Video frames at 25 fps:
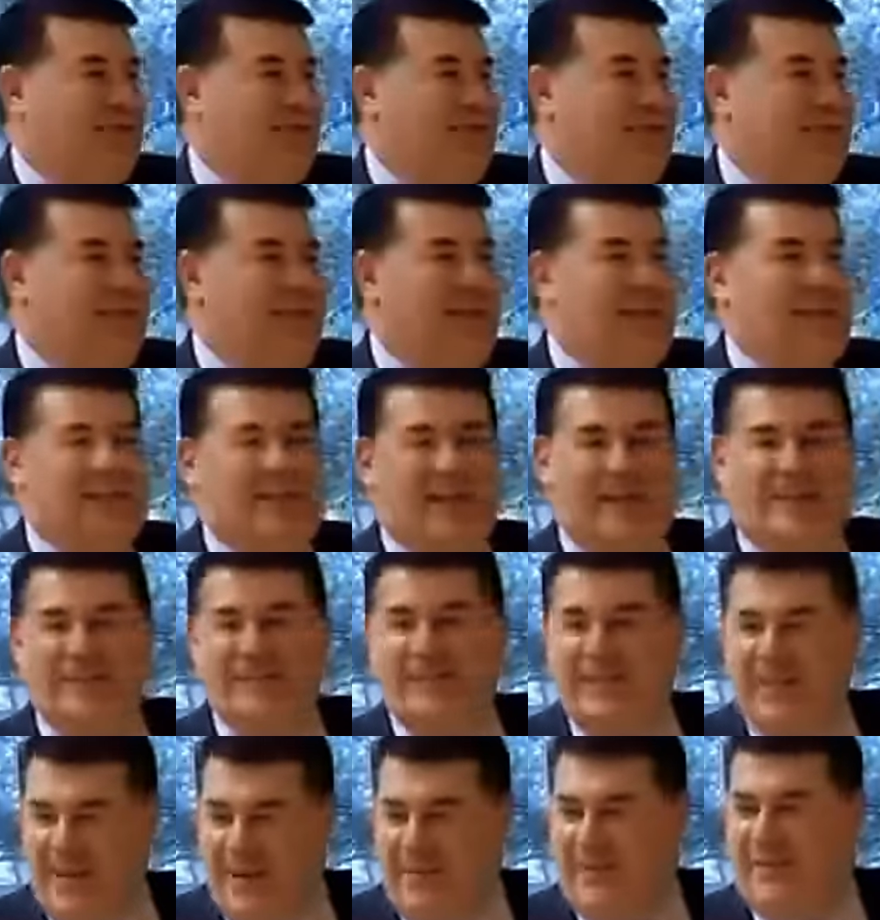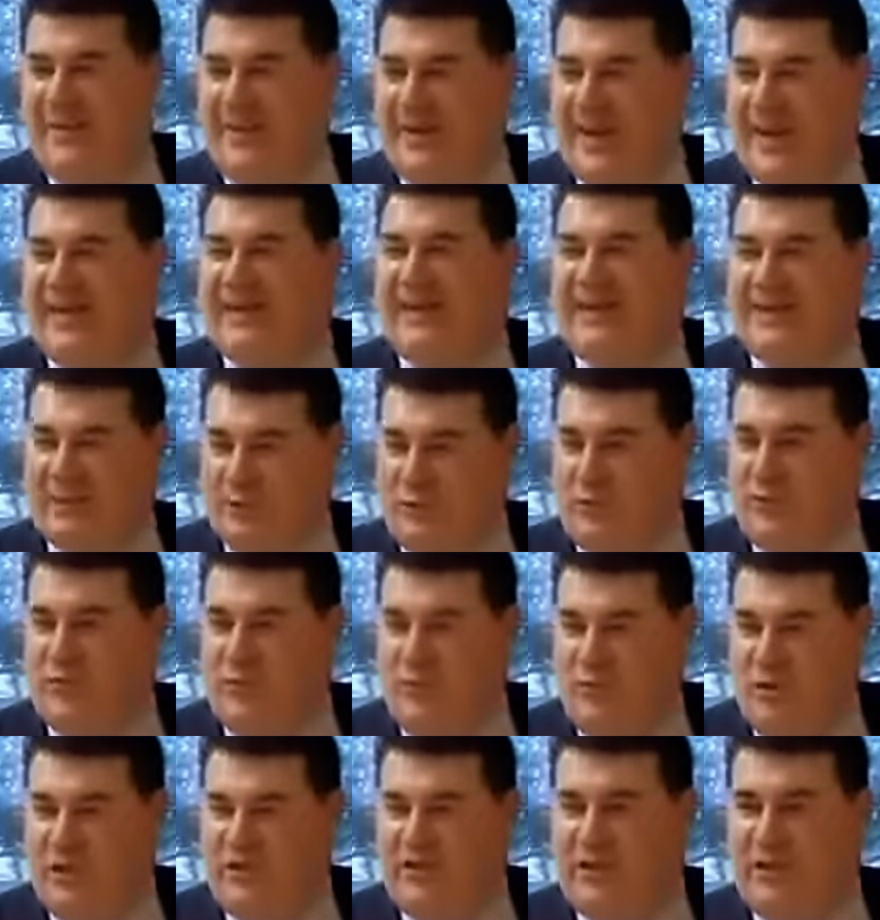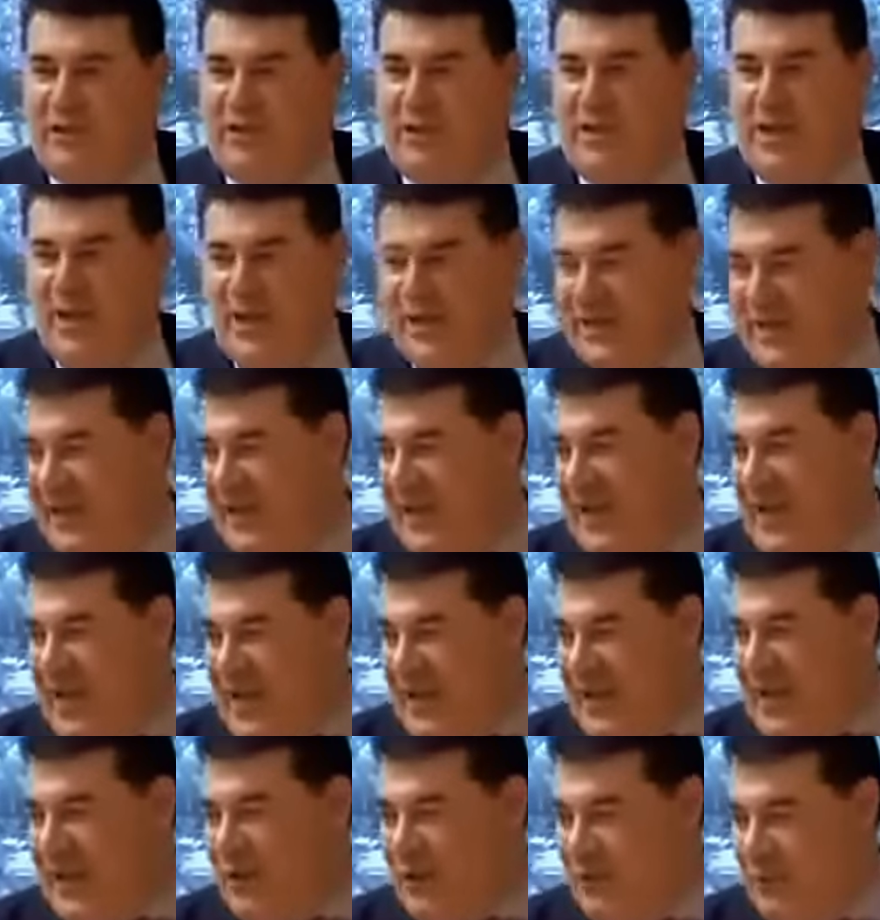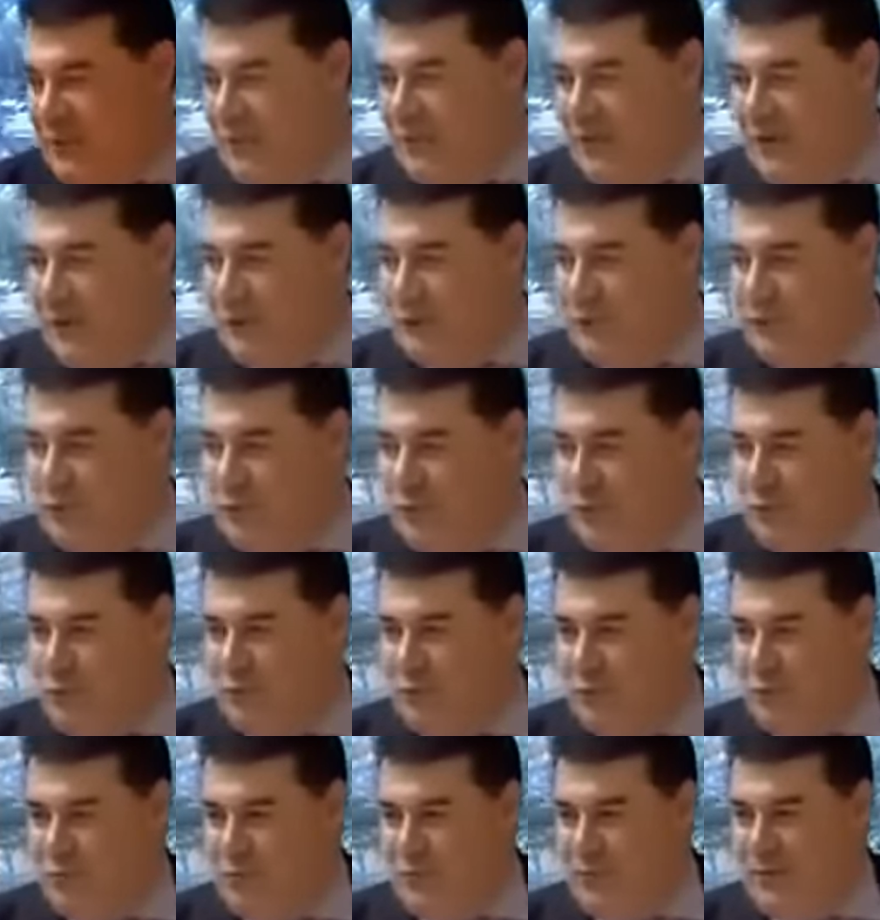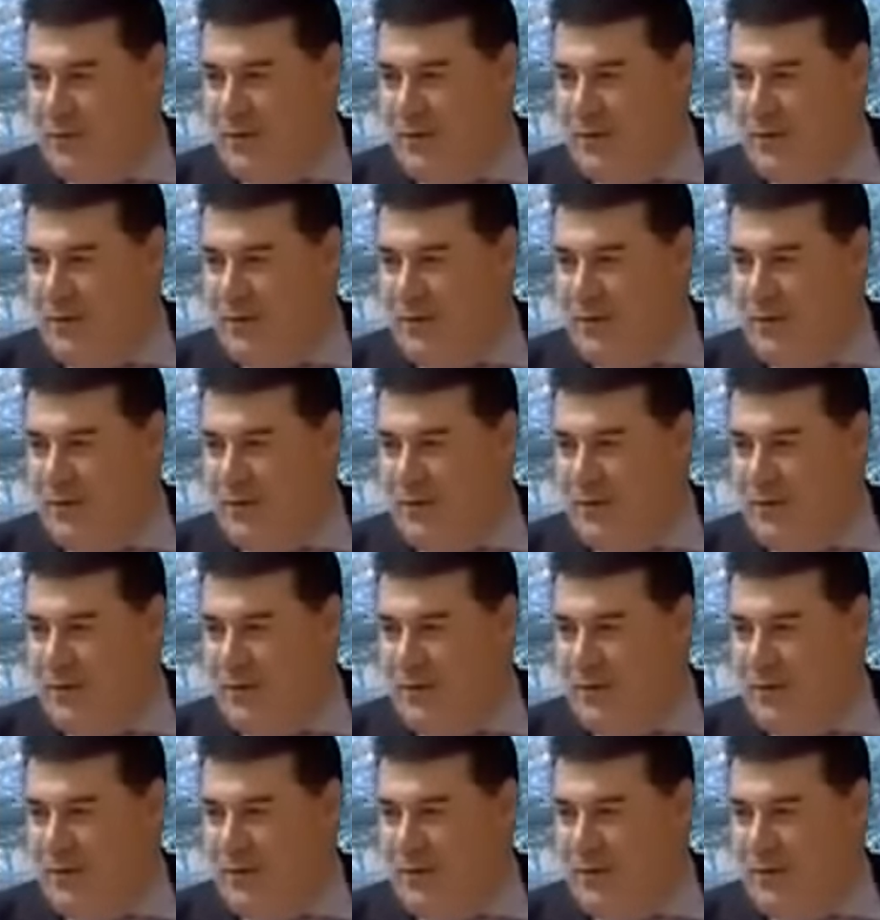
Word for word: de las casas se derivan de que las casas son comunistas y hay conflictos de uso.